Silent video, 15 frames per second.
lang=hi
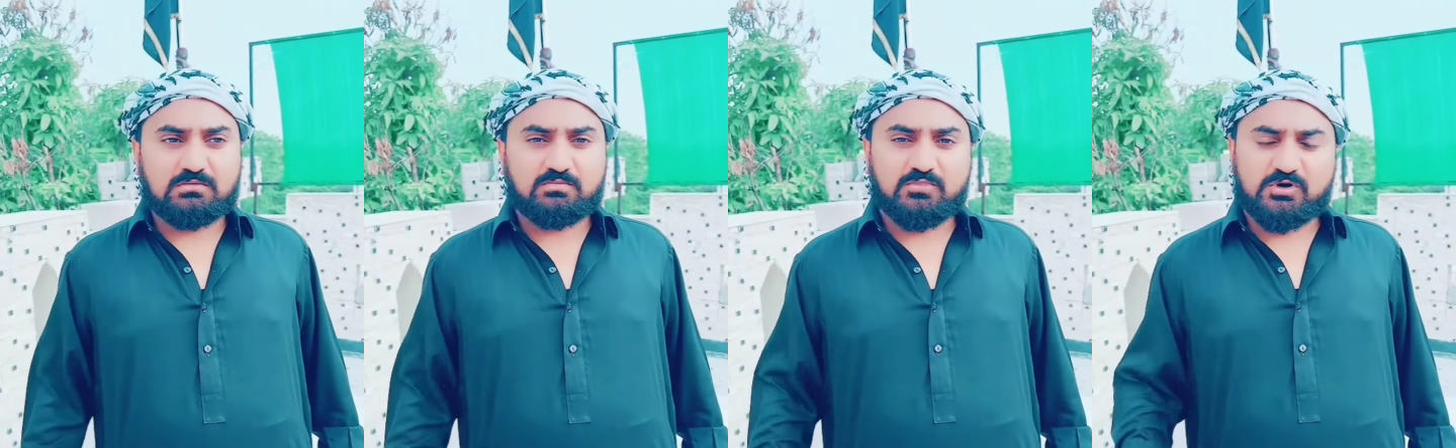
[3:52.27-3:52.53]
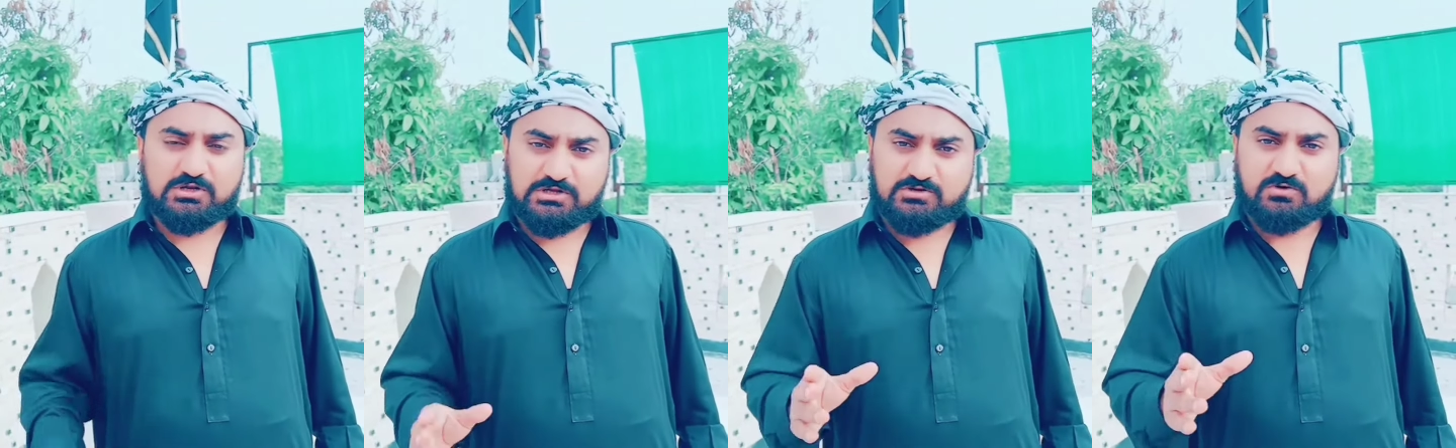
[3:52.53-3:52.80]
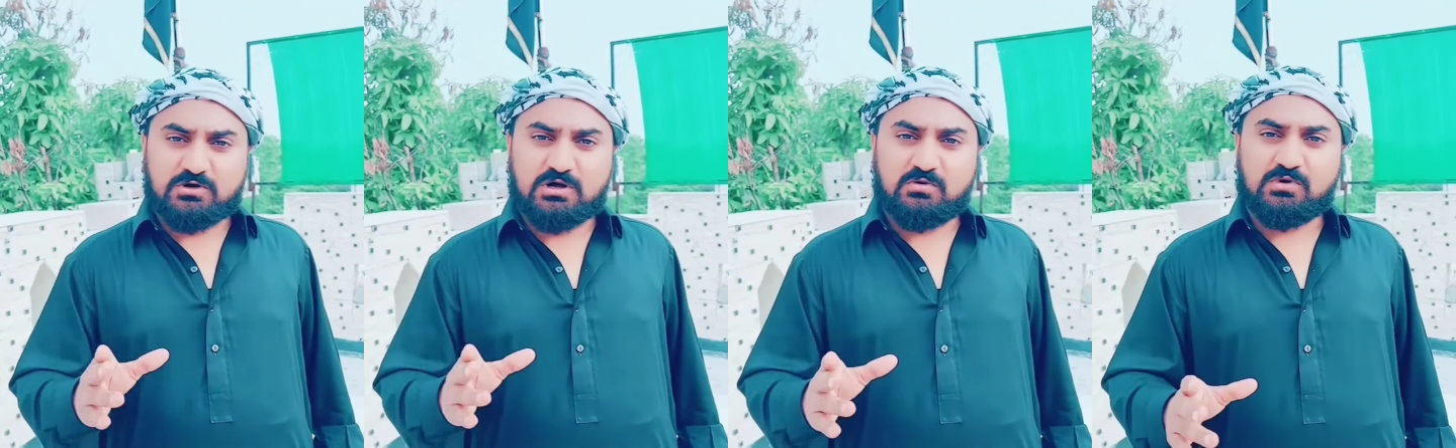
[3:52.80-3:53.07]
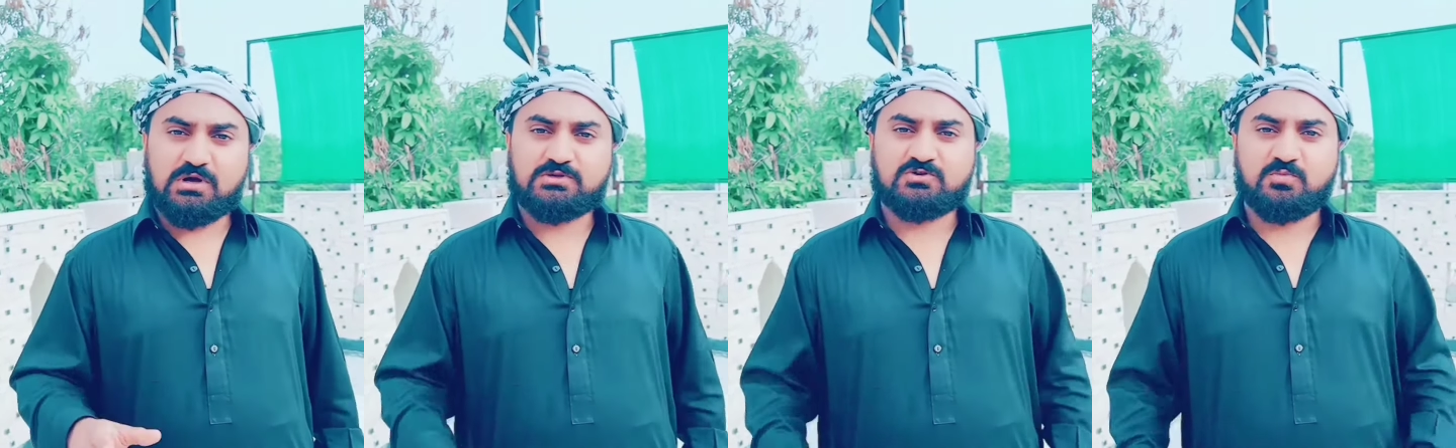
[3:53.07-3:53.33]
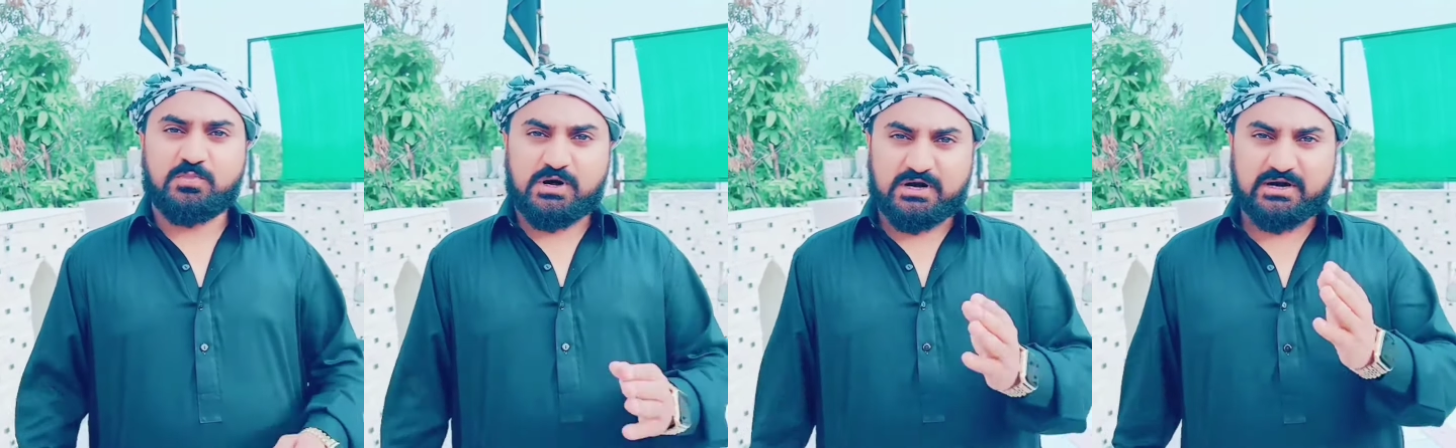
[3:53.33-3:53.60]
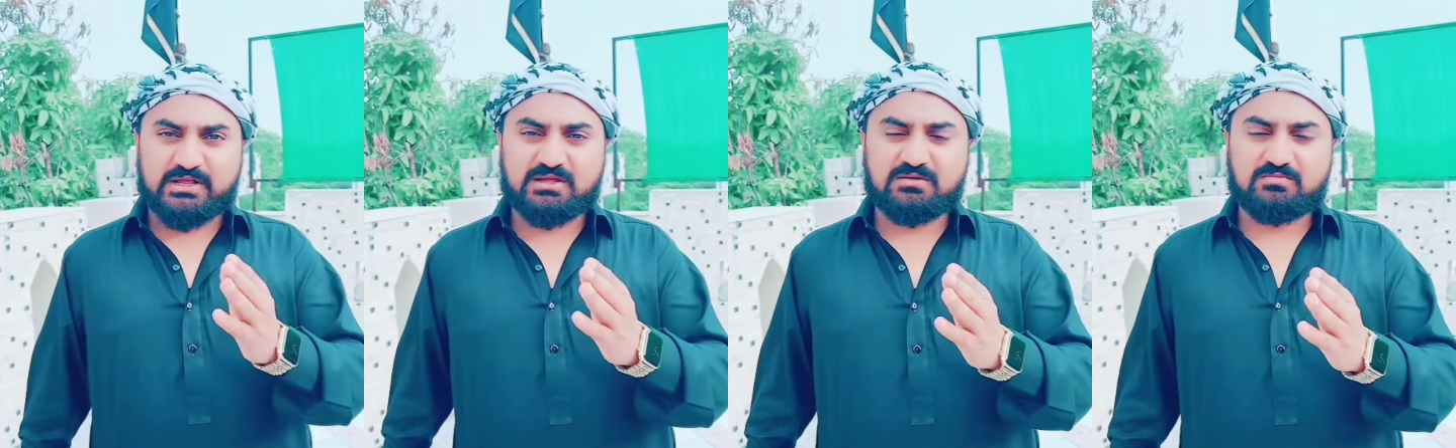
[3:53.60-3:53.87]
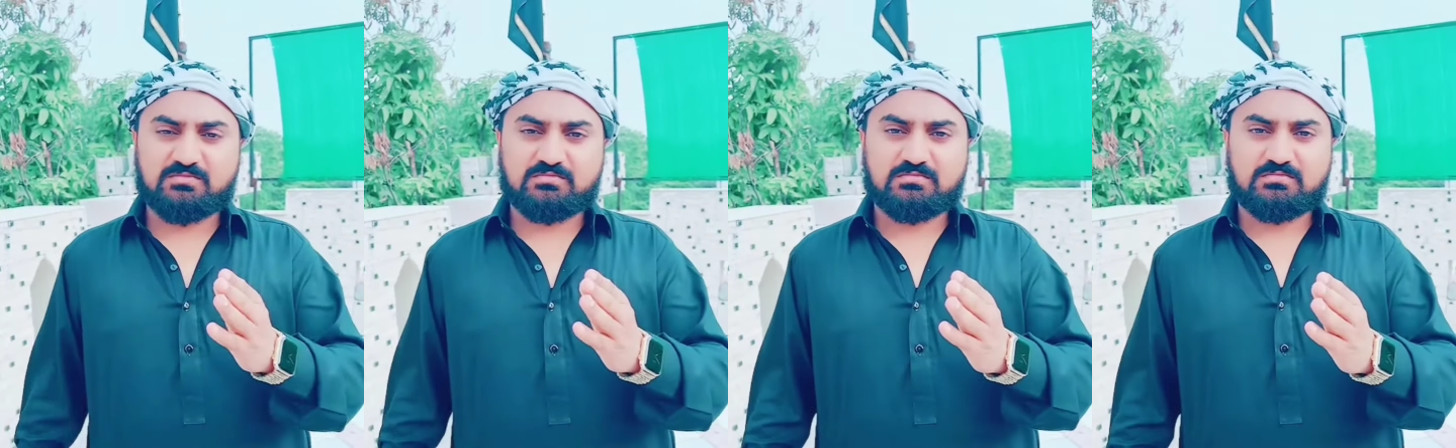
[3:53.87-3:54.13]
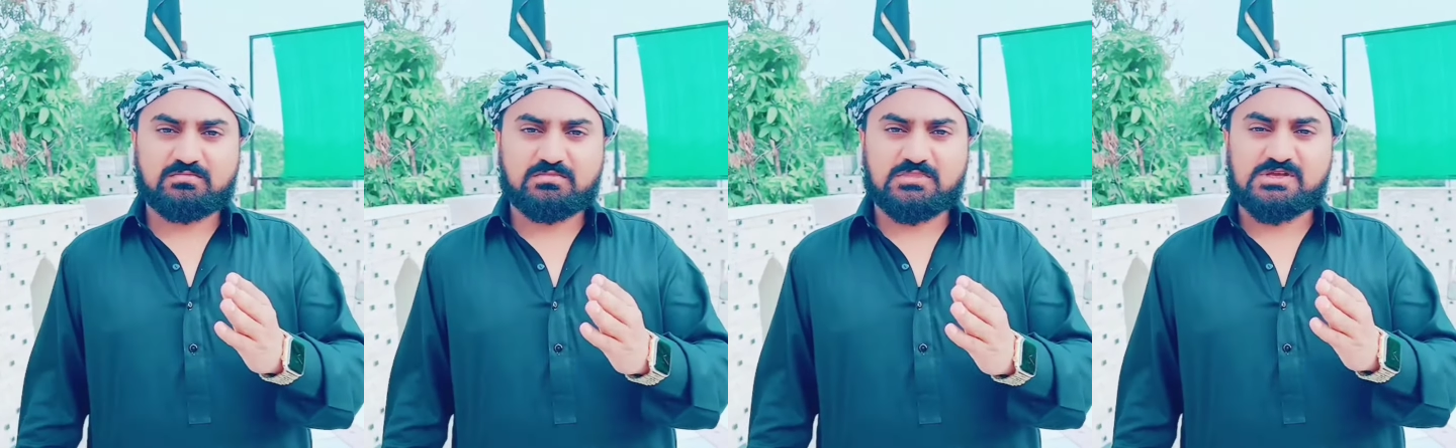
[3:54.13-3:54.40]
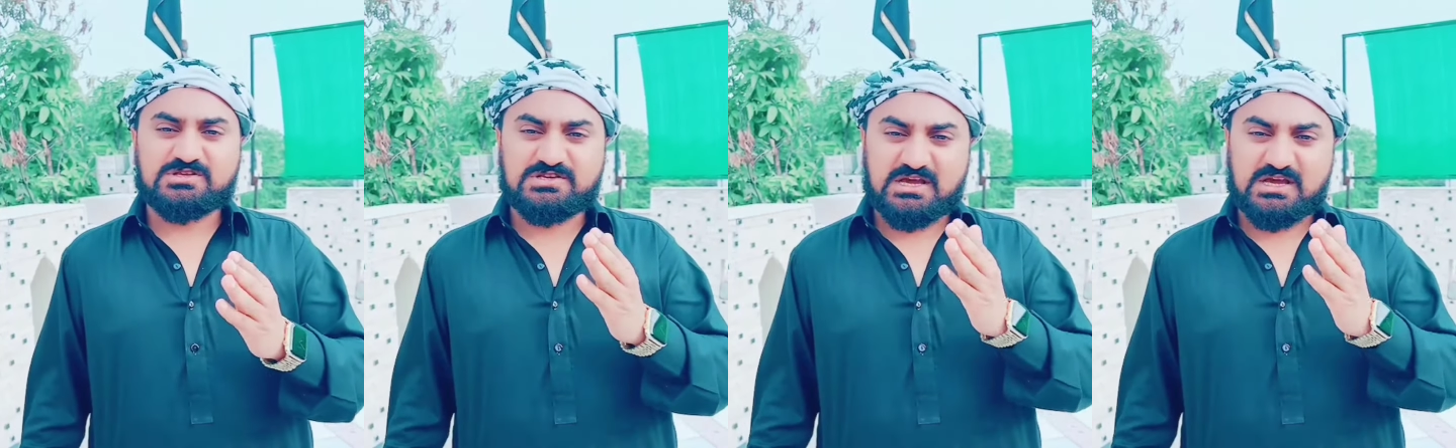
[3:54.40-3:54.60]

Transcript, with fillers: पुलिस को कहूँगा इसको पकड़े ये